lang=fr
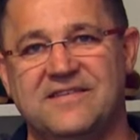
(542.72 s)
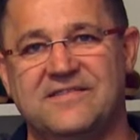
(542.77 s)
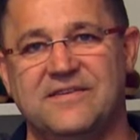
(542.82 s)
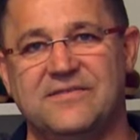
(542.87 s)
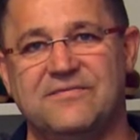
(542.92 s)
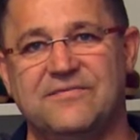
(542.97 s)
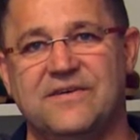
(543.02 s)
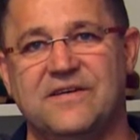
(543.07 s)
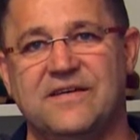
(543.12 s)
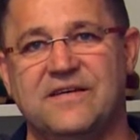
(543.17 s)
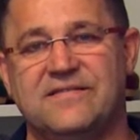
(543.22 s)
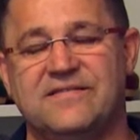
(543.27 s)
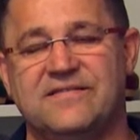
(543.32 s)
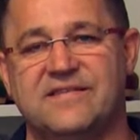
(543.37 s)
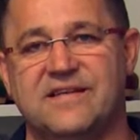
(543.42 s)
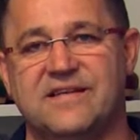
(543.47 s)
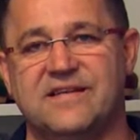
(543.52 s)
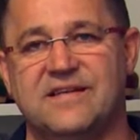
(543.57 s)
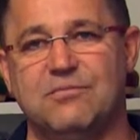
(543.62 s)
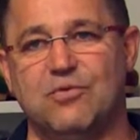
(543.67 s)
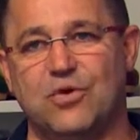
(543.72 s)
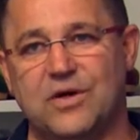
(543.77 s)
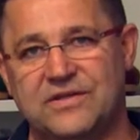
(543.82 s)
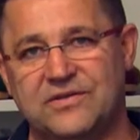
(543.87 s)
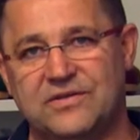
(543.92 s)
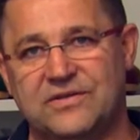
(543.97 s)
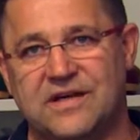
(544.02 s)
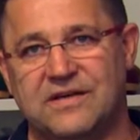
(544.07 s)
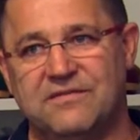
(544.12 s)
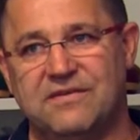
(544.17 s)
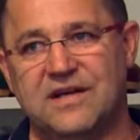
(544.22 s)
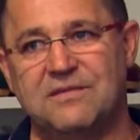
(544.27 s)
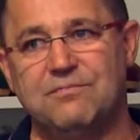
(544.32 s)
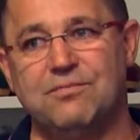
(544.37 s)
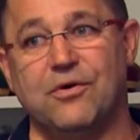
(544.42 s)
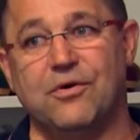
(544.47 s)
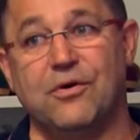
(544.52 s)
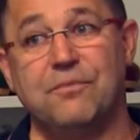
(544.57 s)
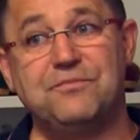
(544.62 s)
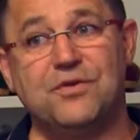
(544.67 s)
est, c'est fait, c'est des mois de travail
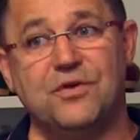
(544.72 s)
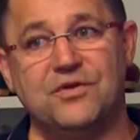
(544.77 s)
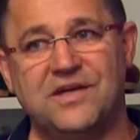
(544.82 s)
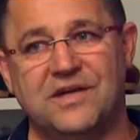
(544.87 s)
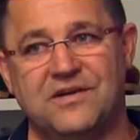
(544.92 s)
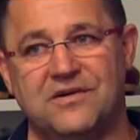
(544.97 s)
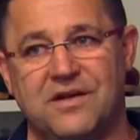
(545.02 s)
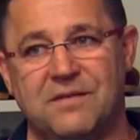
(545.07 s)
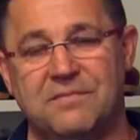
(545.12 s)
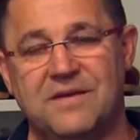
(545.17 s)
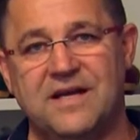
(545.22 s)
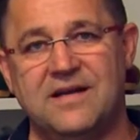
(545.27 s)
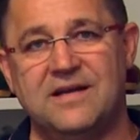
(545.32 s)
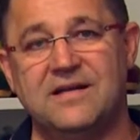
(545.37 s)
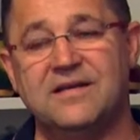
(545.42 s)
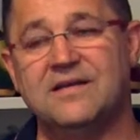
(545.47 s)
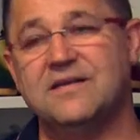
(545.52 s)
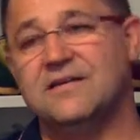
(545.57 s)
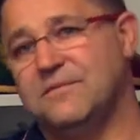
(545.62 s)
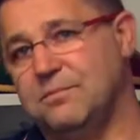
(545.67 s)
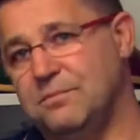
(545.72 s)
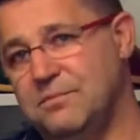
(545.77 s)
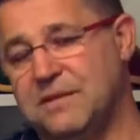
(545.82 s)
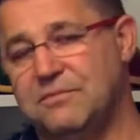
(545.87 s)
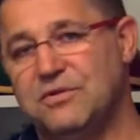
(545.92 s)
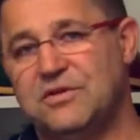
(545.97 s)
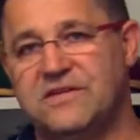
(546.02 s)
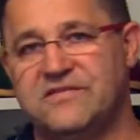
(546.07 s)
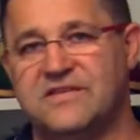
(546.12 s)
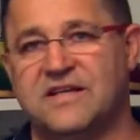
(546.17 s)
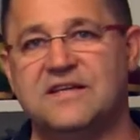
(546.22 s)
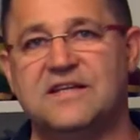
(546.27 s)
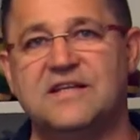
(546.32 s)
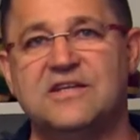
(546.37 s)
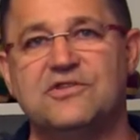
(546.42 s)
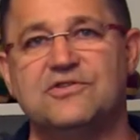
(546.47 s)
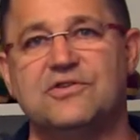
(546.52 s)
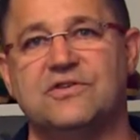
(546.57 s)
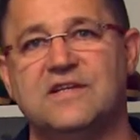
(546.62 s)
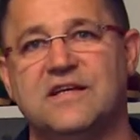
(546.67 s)
pour obtenir le label, même des
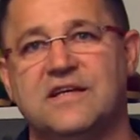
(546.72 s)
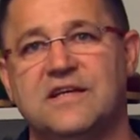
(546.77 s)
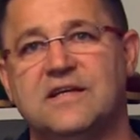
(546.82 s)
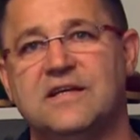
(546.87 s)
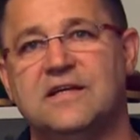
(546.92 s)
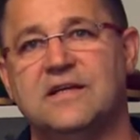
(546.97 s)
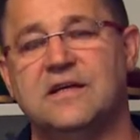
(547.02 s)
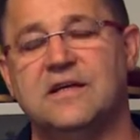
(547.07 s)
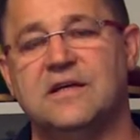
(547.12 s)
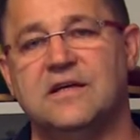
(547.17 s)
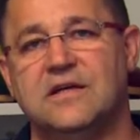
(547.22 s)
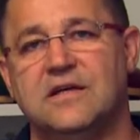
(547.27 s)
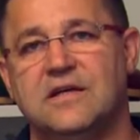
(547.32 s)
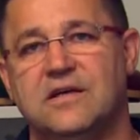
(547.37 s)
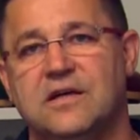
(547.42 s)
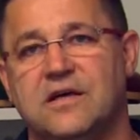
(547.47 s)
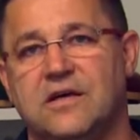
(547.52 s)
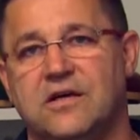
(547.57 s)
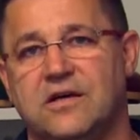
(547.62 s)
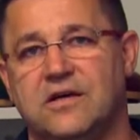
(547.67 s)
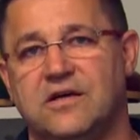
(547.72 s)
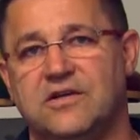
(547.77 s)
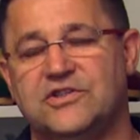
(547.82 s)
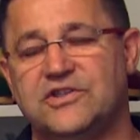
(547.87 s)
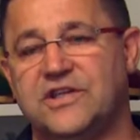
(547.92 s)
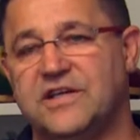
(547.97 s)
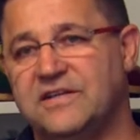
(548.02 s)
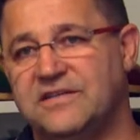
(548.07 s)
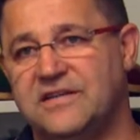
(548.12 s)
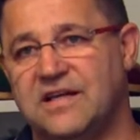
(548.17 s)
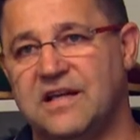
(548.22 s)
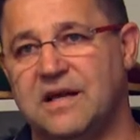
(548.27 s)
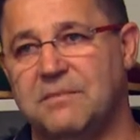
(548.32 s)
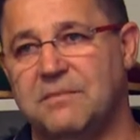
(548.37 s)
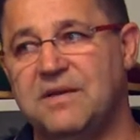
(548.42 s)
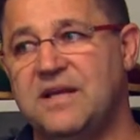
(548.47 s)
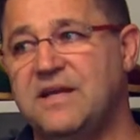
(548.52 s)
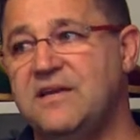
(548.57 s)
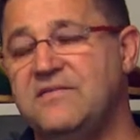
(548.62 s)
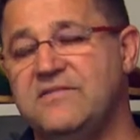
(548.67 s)
années, je dirais. Euh, j'ai été
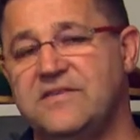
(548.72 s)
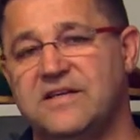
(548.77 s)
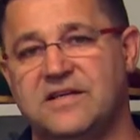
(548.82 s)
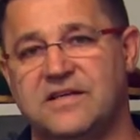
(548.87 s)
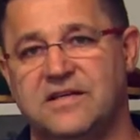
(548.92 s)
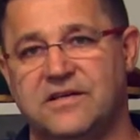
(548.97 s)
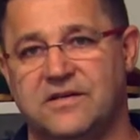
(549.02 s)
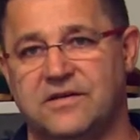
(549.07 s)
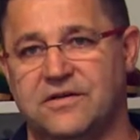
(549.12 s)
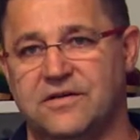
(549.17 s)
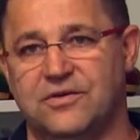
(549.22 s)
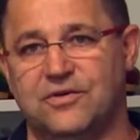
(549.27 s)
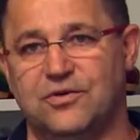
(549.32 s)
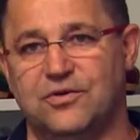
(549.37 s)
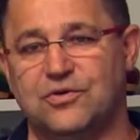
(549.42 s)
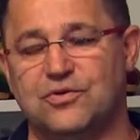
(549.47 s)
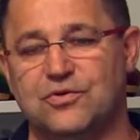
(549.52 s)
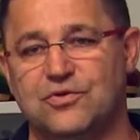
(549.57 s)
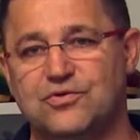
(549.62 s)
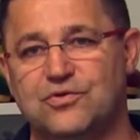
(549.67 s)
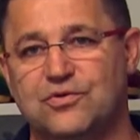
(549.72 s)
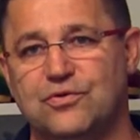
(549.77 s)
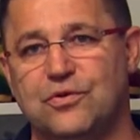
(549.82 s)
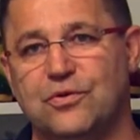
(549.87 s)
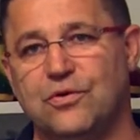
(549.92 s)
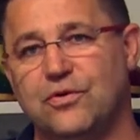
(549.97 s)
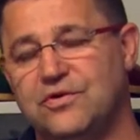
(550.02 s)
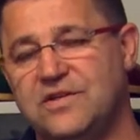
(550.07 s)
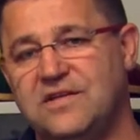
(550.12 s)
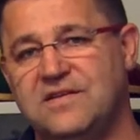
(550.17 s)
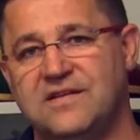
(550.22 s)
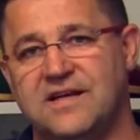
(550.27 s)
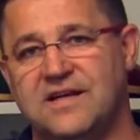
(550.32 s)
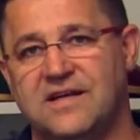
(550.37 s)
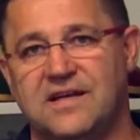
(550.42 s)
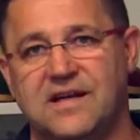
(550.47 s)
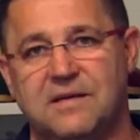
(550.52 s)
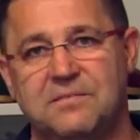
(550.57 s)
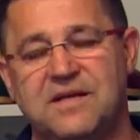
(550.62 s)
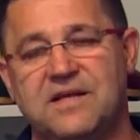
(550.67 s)
labellisé euh, l'autre jour,
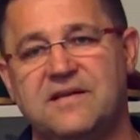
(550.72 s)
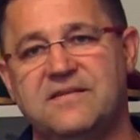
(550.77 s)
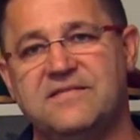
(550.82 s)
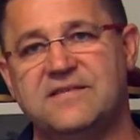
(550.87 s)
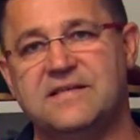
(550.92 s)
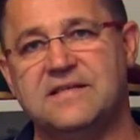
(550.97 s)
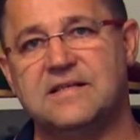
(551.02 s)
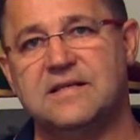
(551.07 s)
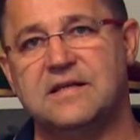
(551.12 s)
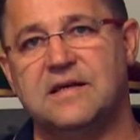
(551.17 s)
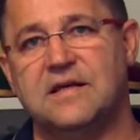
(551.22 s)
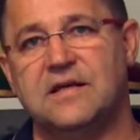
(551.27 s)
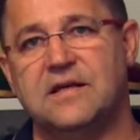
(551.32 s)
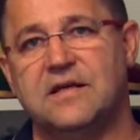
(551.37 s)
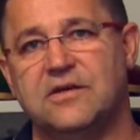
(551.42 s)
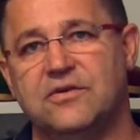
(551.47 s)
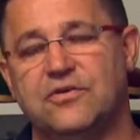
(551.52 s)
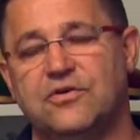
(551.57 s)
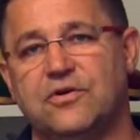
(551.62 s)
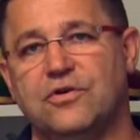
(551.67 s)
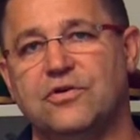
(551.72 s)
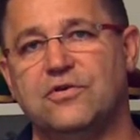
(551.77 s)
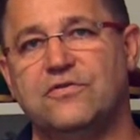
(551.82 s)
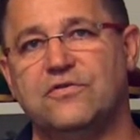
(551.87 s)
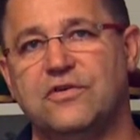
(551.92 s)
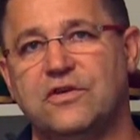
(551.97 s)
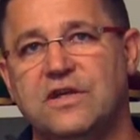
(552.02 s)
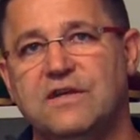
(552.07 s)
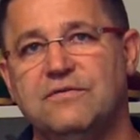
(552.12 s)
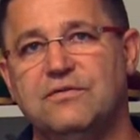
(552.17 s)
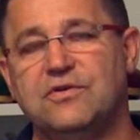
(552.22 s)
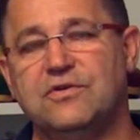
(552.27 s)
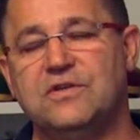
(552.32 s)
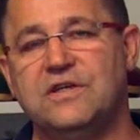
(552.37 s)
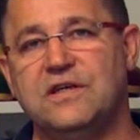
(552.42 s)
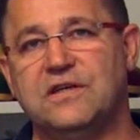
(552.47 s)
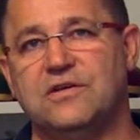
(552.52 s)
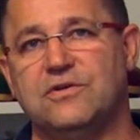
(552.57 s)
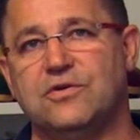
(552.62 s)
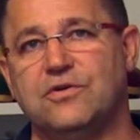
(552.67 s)
audité et labellisé. Donc, ce qui veut
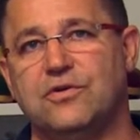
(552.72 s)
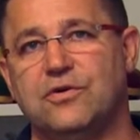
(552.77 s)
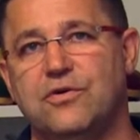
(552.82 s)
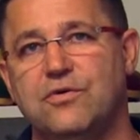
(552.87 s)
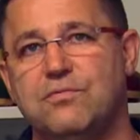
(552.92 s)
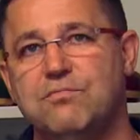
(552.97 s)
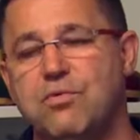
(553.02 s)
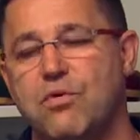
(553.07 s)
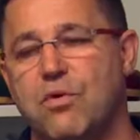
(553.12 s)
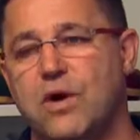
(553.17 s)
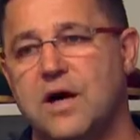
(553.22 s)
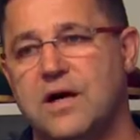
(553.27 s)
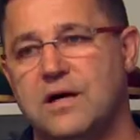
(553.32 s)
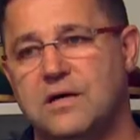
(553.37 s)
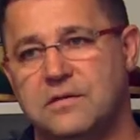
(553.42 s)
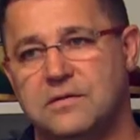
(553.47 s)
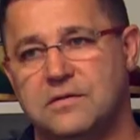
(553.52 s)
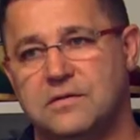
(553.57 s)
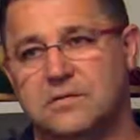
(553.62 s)
dire que le bois